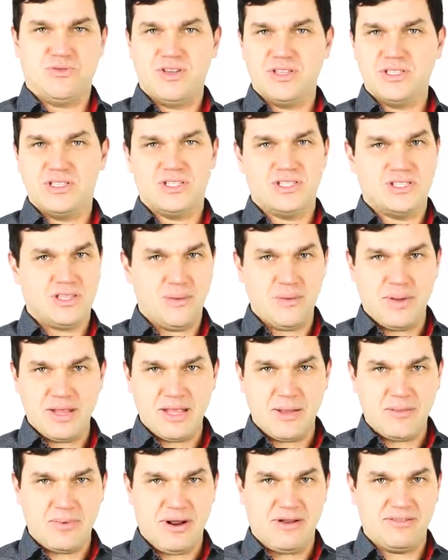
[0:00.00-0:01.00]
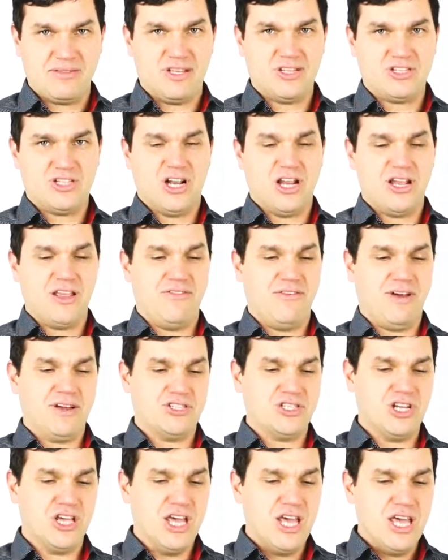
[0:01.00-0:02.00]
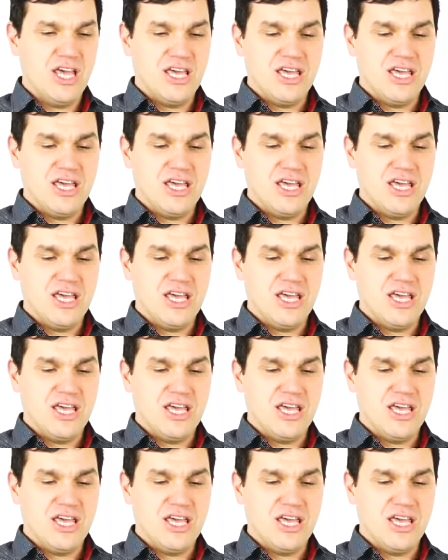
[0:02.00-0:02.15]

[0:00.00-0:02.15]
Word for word: Więc temat naprawdę szalenie ważny.